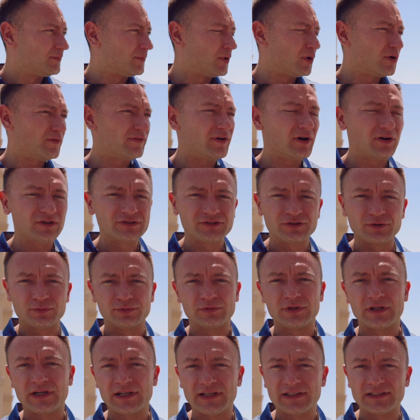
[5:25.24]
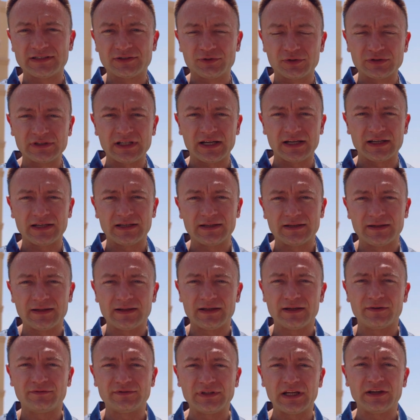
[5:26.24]
Połowa osób, które jest tutaj
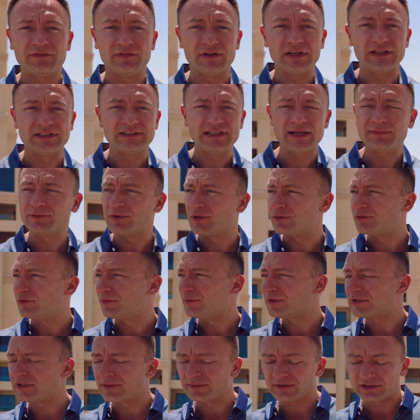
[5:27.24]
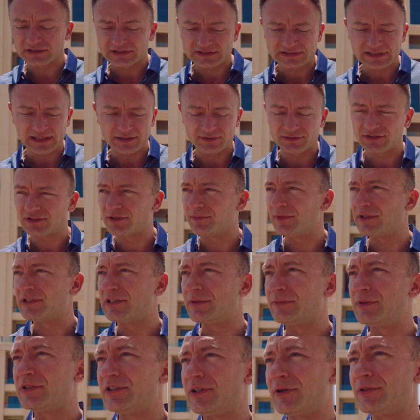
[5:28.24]
e, w tej chwili ze mną, tu możemy stanąć sobie,
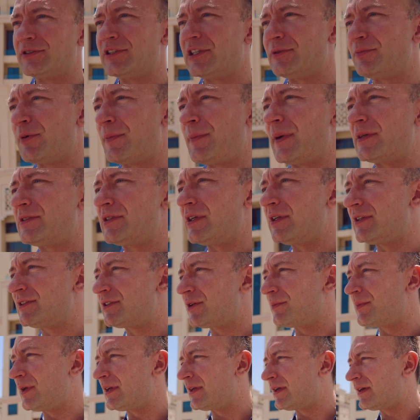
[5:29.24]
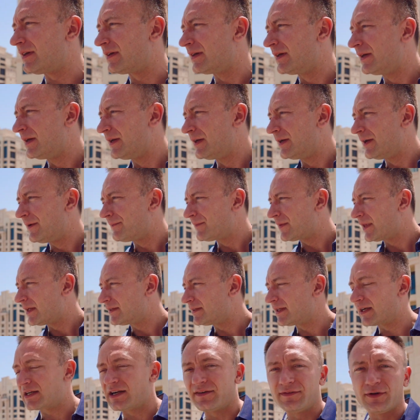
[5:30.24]
żebyście chociaż popatrzyli sobie na,
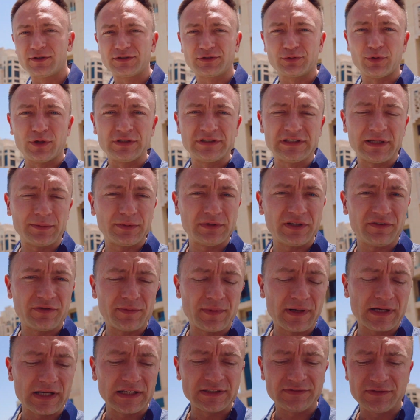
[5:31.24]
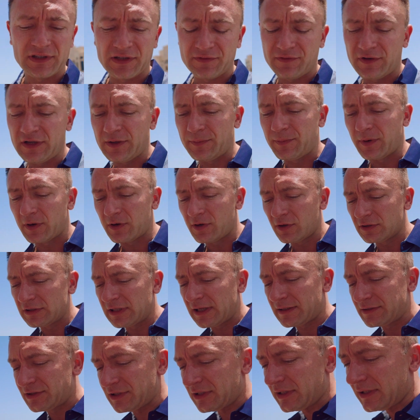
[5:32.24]
na kawał słońca, bo nie wiem jaka jest w tej chwili
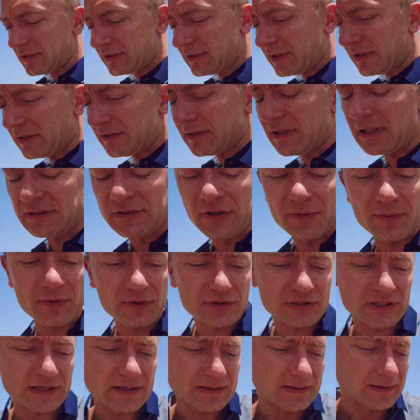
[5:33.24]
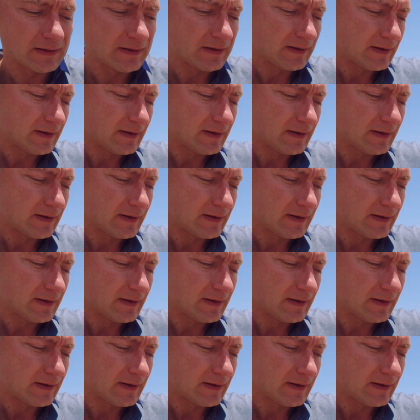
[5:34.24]
pogoda, czy na, na, na to morze,